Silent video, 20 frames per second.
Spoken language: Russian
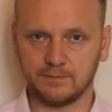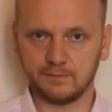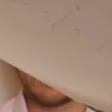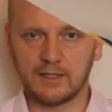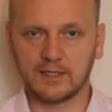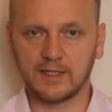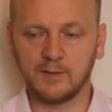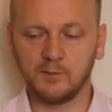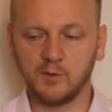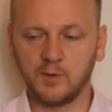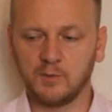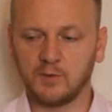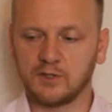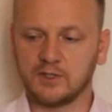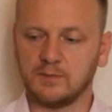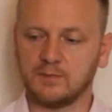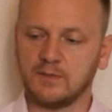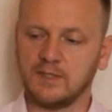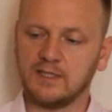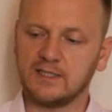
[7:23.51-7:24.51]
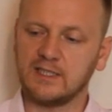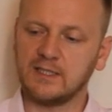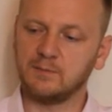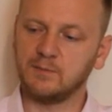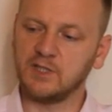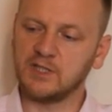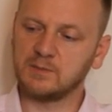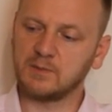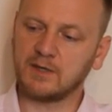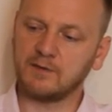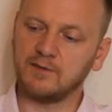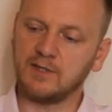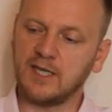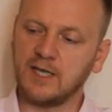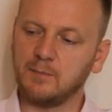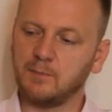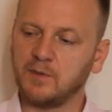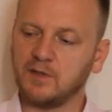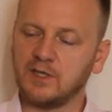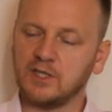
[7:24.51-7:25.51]
Таким образом, если мы
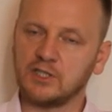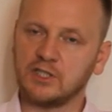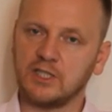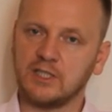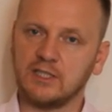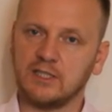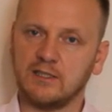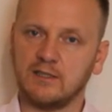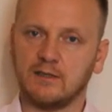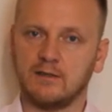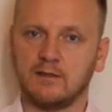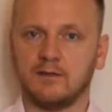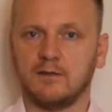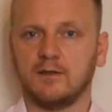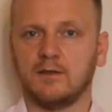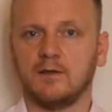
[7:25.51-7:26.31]
исправляем положение